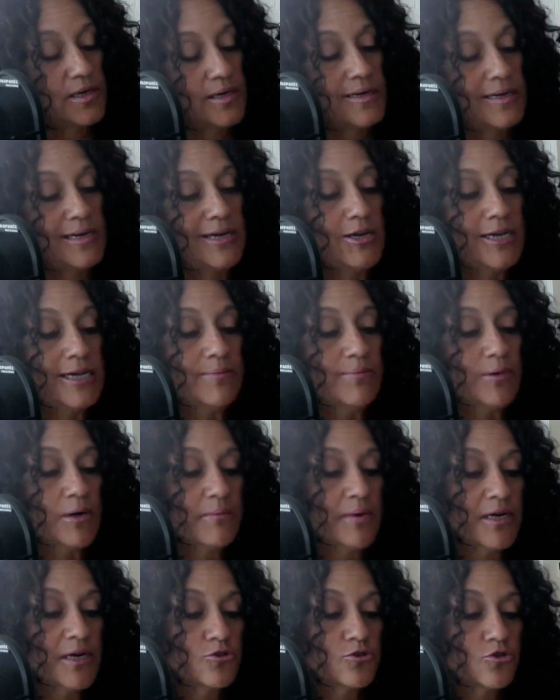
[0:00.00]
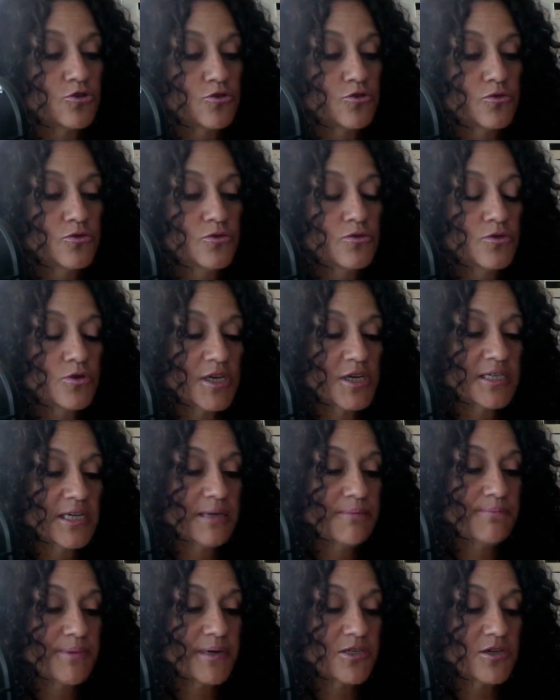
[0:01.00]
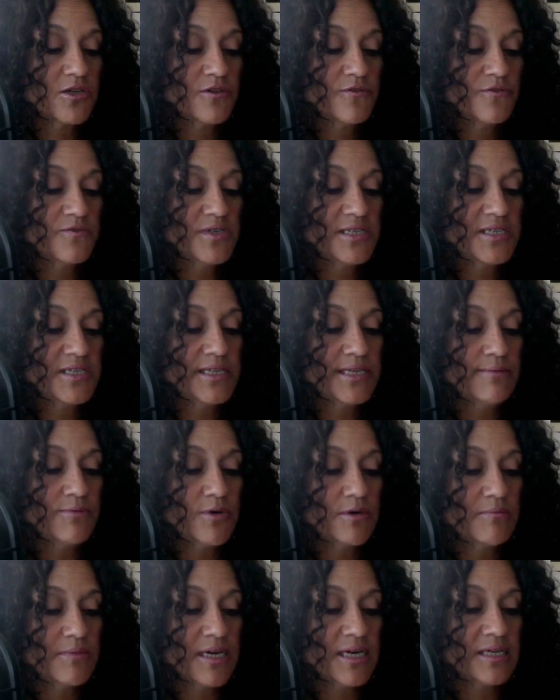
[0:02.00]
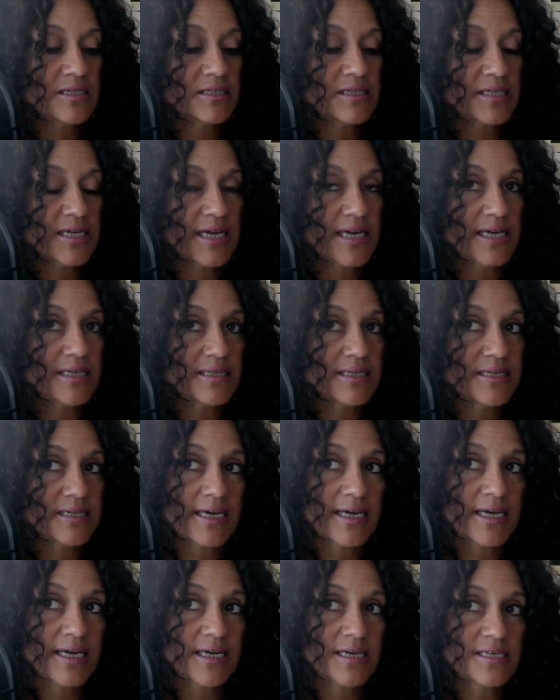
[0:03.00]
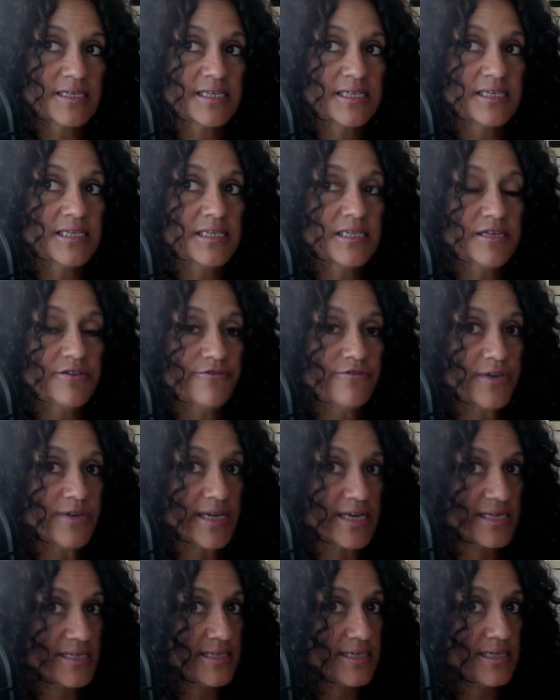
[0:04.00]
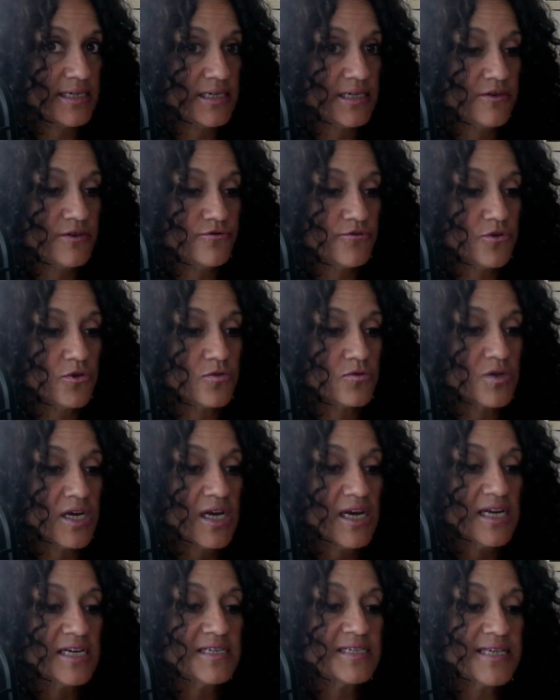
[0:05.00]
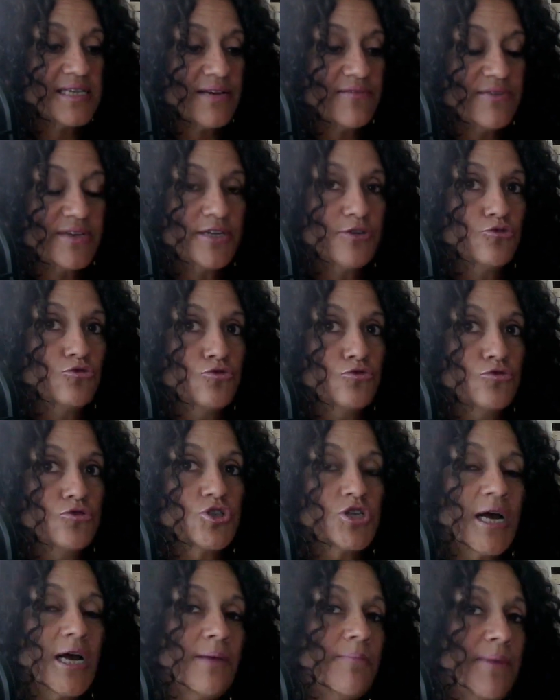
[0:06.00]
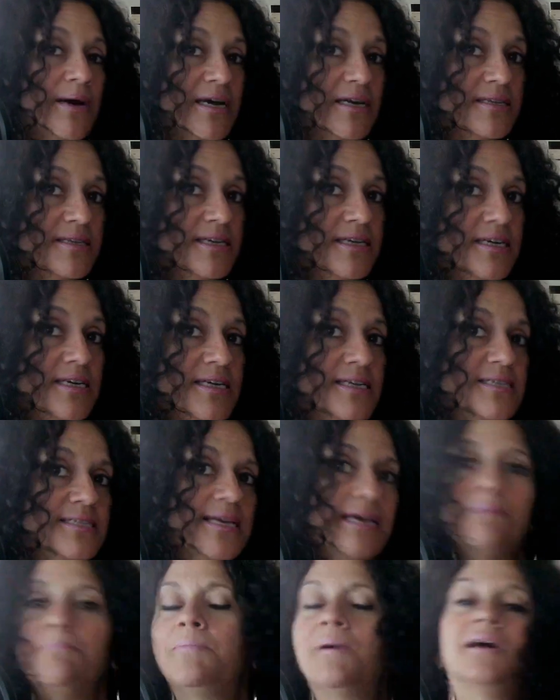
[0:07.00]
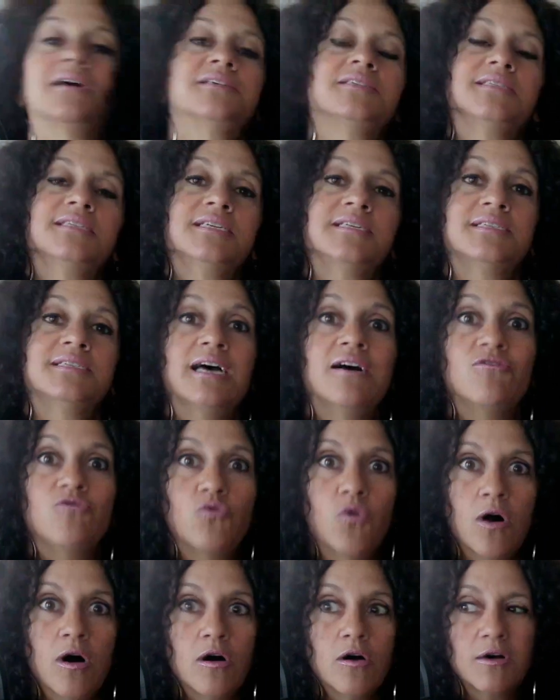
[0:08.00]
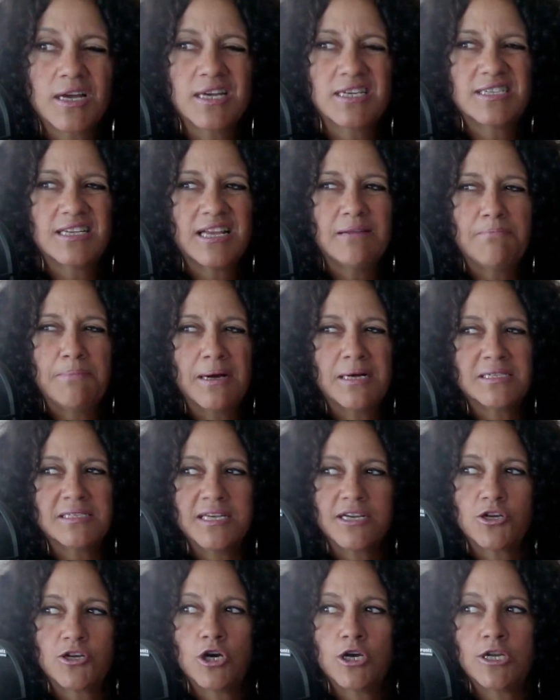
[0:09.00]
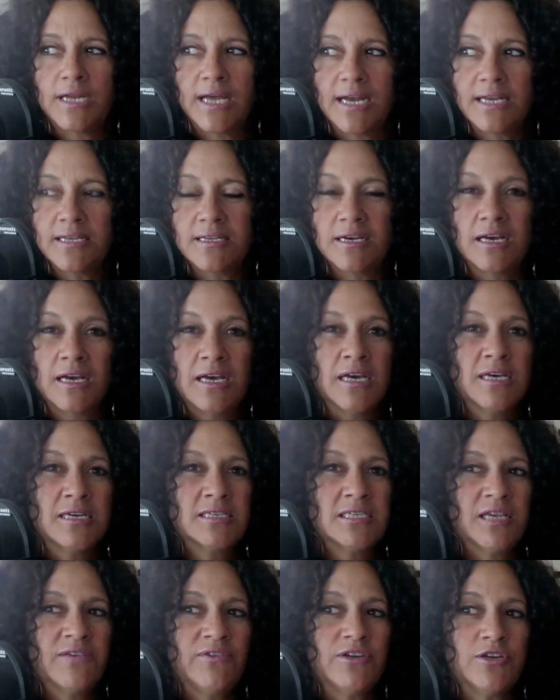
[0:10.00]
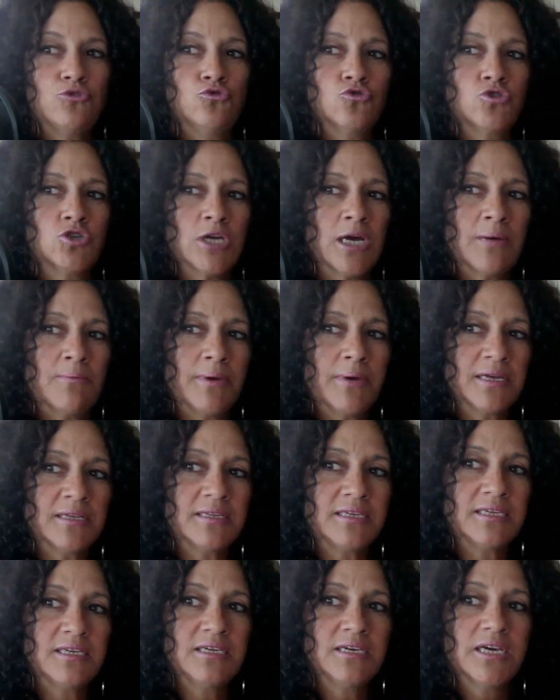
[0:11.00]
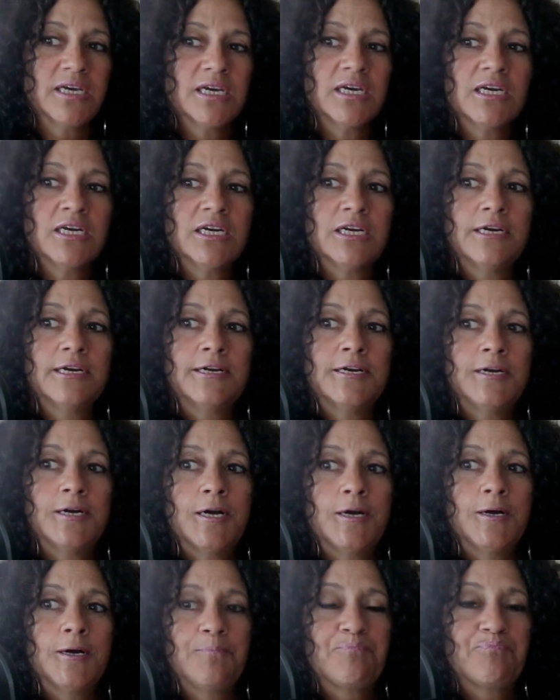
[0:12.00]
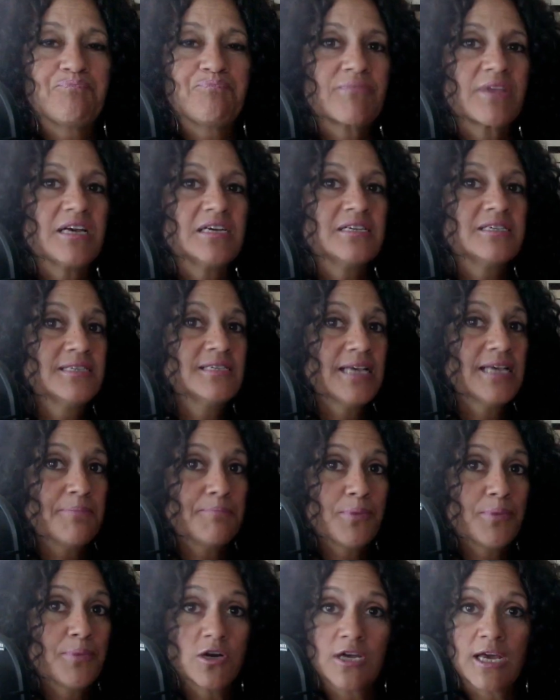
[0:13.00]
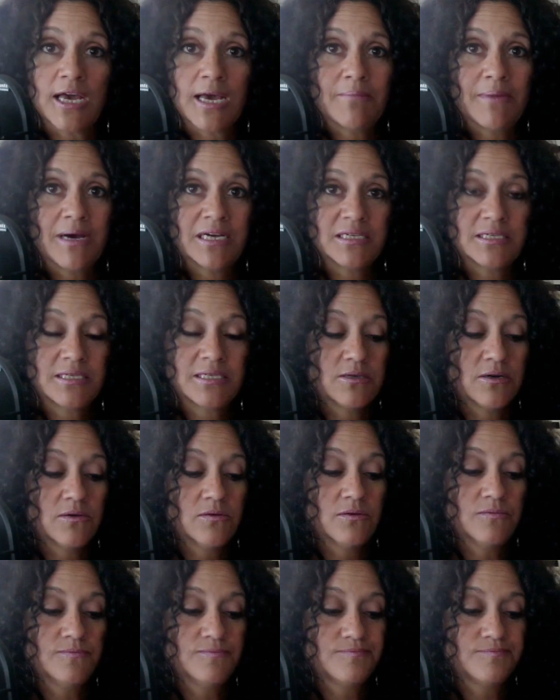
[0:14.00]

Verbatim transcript: les moments de tour que cette personne vit, c'est des moments très, très significatifs. Donc, ça vient tout chambarder, qu'est-ce qu'elle pensait savoir, qu'est-ce qu'elle pensait connaître. Ça vient tout chambarder euh, sa programmation,